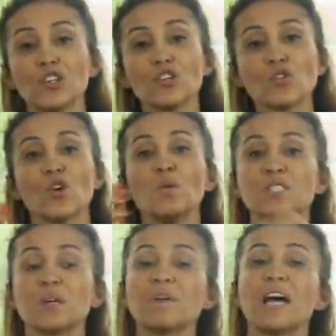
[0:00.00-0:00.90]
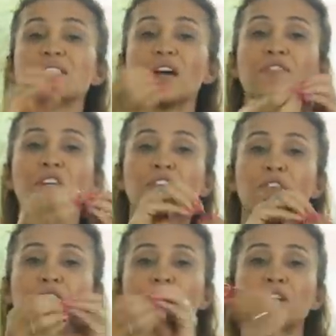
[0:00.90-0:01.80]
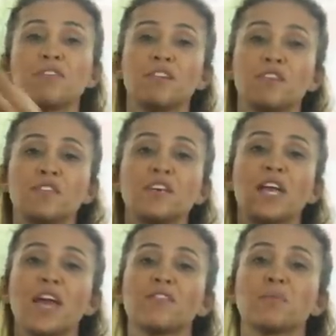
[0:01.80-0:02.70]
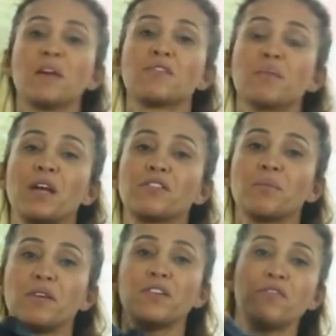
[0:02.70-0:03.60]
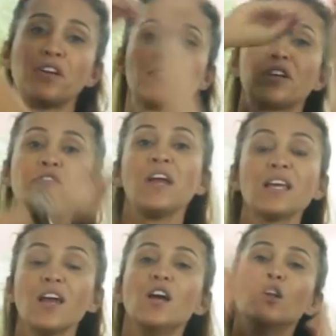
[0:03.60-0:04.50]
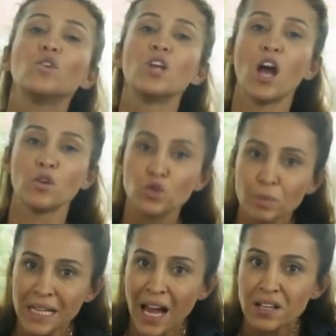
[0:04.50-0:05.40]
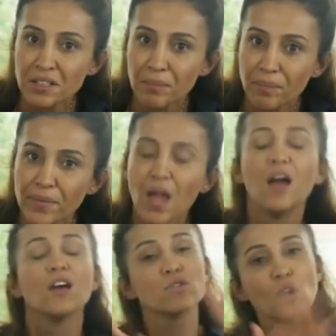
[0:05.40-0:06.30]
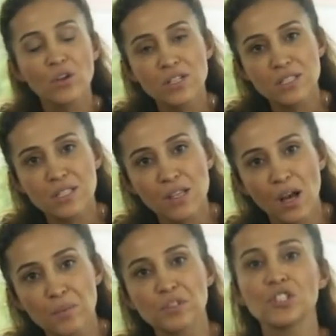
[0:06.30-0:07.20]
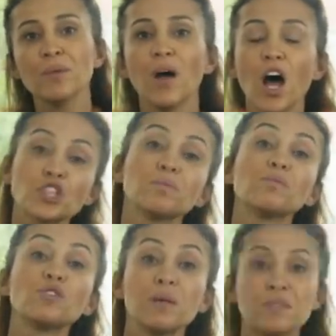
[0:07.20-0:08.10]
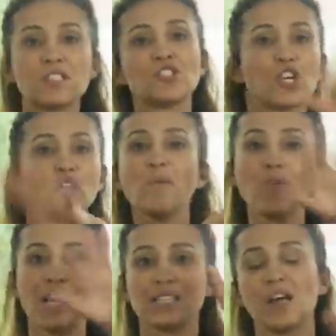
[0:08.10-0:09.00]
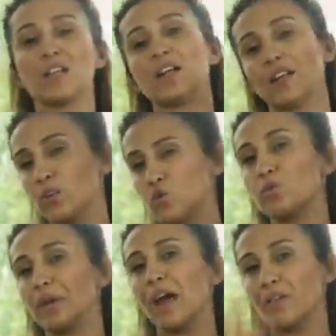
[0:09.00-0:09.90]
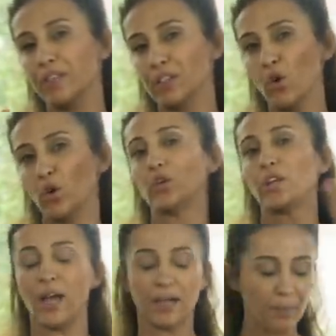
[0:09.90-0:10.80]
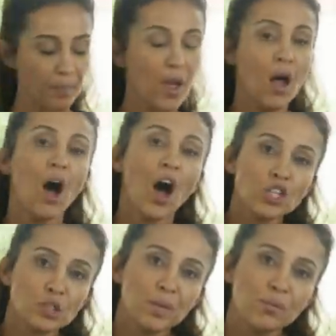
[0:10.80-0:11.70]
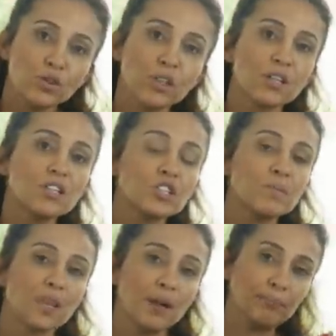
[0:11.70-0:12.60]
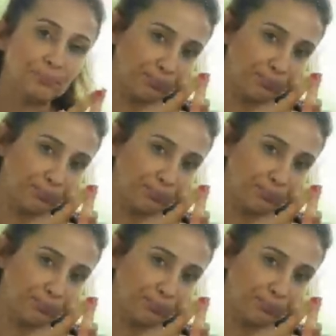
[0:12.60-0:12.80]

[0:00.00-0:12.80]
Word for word: çıkıyor. Sonra homo sapiensler fik fik fik fik fik fik fik evrim evrim evrim evrim fik fik fik. Dünya 3 milyar. Sonrasında abicim Aşk Memnu diye bir dizi çekiliyor. Bu esnalarda 3 milyar falan olduk yani. Aşk Memnu'da da, da şimdi